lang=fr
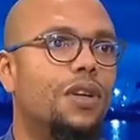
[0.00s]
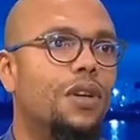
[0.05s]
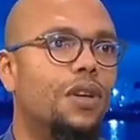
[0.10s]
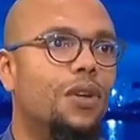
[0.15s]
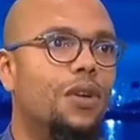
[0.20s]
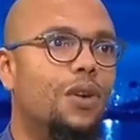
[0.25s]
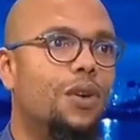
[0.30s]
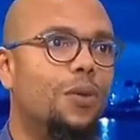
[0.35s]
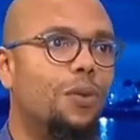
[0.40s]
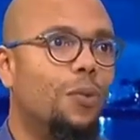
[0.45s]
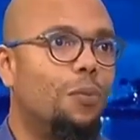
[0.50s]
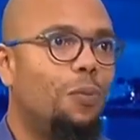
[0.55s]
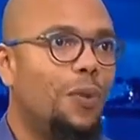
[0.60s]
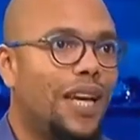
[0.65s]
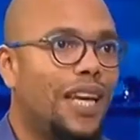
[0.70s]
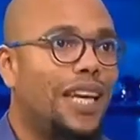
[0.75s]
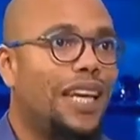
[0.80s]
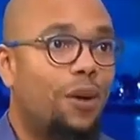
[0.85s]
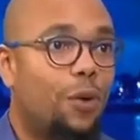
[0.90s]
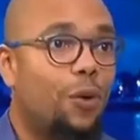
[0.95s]
le
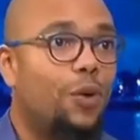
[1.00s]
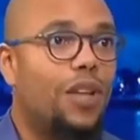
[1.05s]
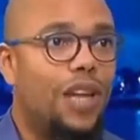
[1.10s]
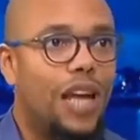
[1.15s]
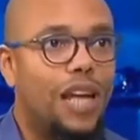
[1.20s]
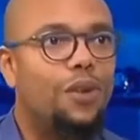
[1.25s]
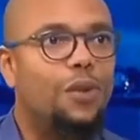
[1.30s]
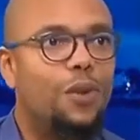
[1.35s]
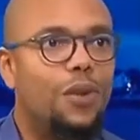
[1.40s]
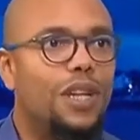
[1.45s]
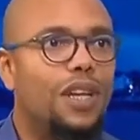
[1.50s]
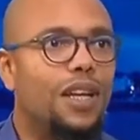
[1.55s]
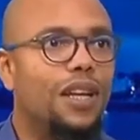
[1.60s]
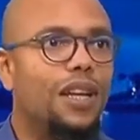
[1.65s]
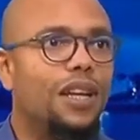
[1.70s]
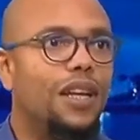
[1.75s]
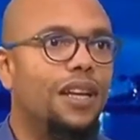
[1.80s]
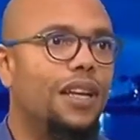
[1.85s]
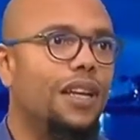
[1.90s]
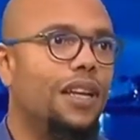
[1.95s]
prix qu'on a donné
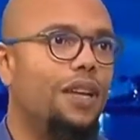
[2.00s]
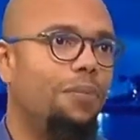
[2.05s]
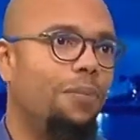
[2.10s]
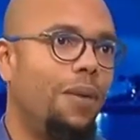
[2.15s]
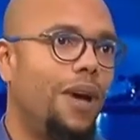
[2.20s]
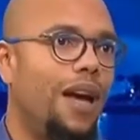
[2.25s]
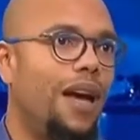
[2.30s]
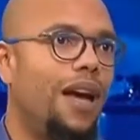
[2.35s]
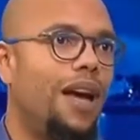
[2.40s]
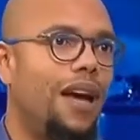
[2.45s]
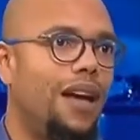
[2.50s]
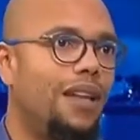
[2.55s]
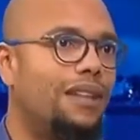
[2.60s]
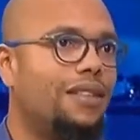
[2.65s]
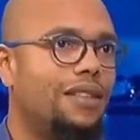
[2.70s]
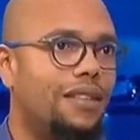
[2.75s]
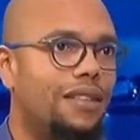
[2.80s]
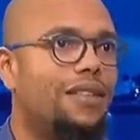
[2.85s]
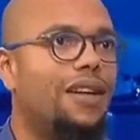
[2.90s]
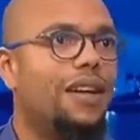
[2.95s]
est pas à
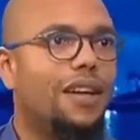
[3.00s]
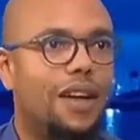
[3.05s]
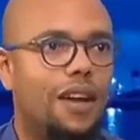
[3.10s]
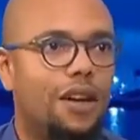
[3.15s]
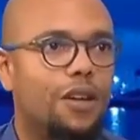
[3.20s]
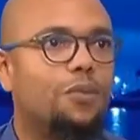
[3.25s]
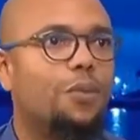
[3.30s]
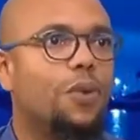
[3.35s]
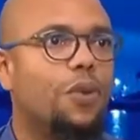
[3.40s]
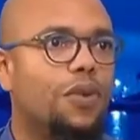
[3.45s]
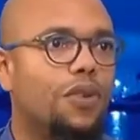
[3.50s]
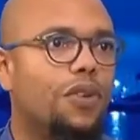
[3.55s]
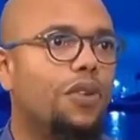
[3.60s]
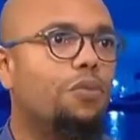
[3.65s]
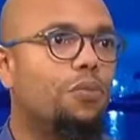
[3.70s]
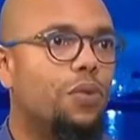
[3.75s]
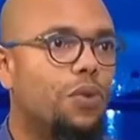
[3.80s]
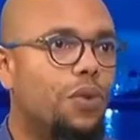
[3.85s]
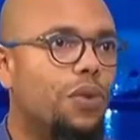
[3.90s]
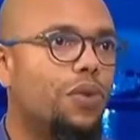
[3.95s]
30 à 40 de
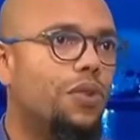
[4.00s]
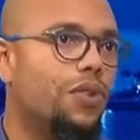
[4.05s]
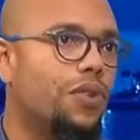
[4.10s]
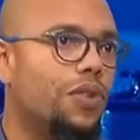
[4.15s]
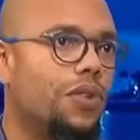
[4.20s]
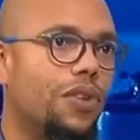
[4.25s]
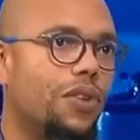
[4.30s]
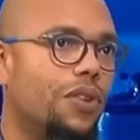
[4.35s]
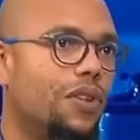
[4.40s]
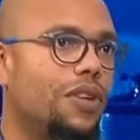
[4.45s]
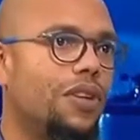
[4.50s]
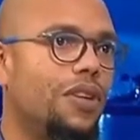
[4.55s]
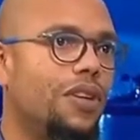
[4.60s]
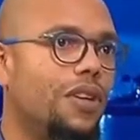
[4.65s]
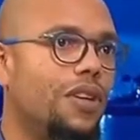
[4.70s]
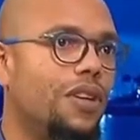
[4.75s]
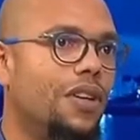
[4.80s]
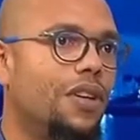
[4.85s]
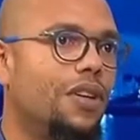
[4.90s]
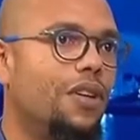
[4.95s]
plus euh,
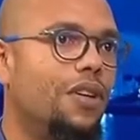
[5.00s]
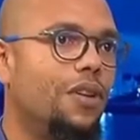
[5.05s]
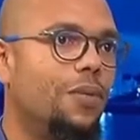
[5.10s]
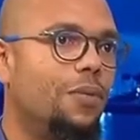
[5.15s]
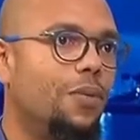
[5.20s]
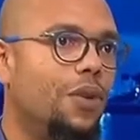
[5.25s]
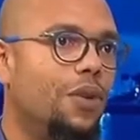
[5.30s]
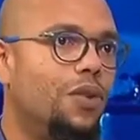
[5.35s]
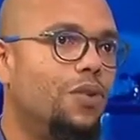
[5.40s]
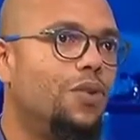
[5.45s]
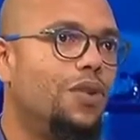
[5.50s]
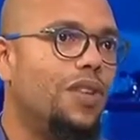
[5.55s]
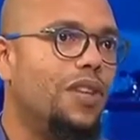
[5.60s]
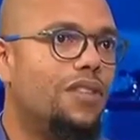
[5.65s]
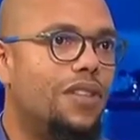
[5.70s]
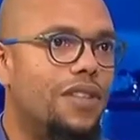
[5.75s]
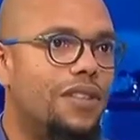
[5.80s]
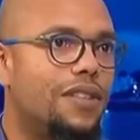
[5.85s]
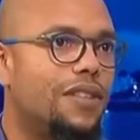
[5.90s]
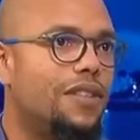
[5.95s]
comme euh, tout
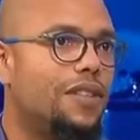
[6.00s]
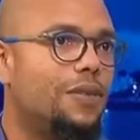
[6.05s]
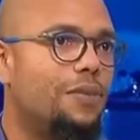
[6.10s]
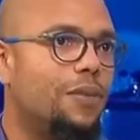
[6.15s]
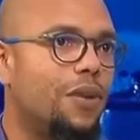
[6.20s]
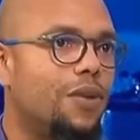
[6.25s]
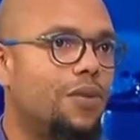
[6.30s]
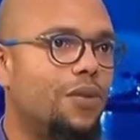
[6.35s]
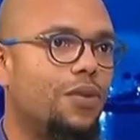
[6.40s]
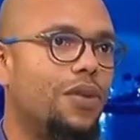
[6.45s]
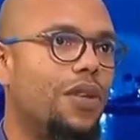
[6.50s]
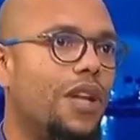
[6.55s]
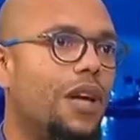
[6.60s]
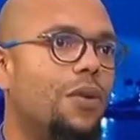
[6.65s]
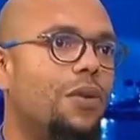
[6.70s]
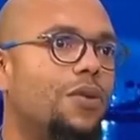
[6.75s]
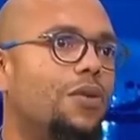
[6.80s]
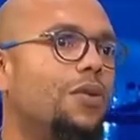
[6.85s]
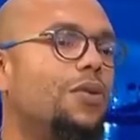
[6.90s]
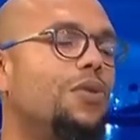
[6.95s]
investissement sur de la
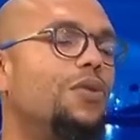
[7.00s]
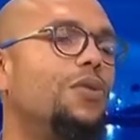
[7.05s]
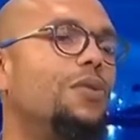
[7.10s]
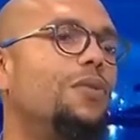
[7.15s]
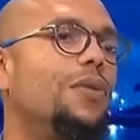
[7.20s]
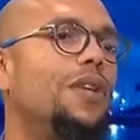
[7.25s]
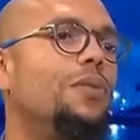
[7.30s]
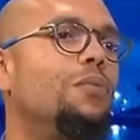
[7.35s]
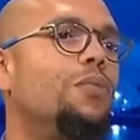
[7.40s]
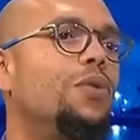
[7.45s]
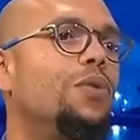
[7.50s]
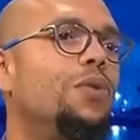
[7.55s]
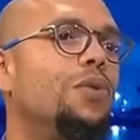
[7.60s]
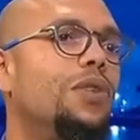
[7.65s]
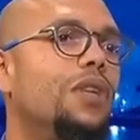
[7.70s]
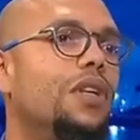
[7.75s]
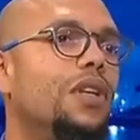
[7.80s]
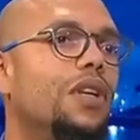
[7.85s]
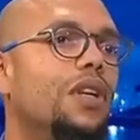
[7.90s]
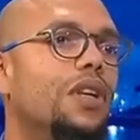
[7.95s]
ressource humaine peut
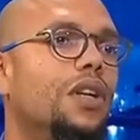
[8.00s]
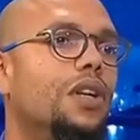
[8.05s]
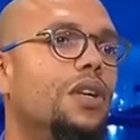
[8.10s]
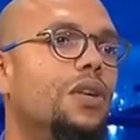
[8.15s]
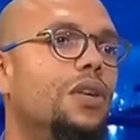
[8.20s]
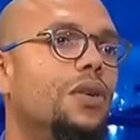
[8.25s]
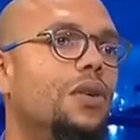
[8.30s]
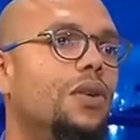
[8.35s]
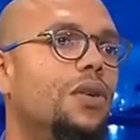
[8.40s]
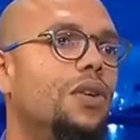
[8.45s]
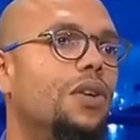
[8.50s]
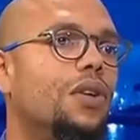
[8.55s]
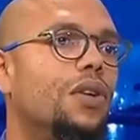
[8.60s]
coûter. Donc